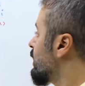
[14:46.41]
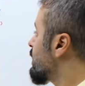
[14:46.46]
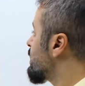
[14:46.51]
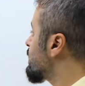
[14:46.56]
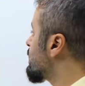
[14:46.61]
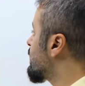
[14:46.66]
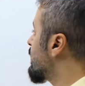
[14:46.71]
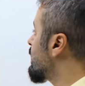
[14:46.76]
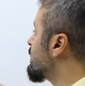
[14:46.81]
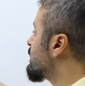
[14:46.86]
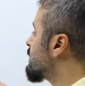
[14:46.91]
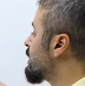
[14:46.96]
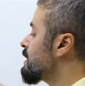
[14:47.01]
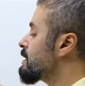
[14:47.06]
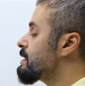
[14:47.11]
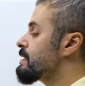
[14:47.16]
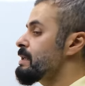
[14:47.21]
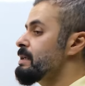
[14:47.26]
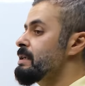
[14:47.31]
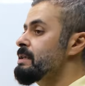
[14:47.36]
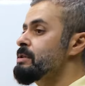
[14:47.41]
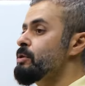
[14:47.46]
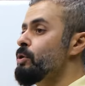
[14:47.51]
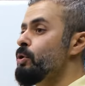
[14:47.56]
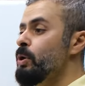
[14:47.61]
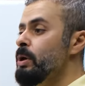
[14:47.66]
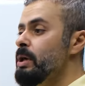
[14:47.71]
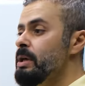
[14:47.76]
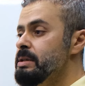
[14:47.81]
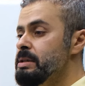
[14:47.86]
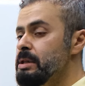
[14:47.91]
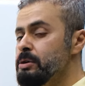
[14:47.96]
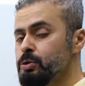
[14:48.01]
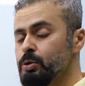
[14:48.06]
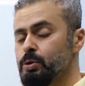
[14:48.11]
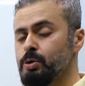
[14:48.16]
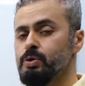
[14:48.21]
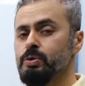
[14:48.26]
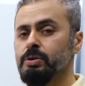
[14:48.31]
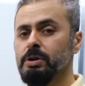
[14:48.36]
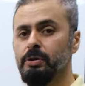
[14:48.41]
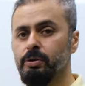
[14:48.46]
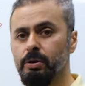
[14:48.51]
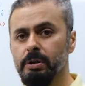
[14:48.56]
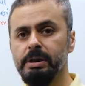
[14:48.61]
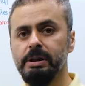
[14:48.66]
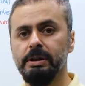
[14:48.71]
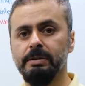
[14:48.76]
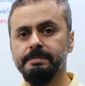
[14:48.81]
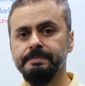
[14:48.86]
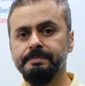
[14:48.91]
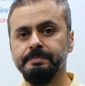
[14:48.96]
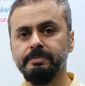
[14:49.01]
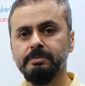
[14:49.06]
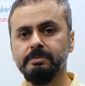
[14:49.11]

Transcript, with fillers: 88 ÖYS e sorusunda diyor ki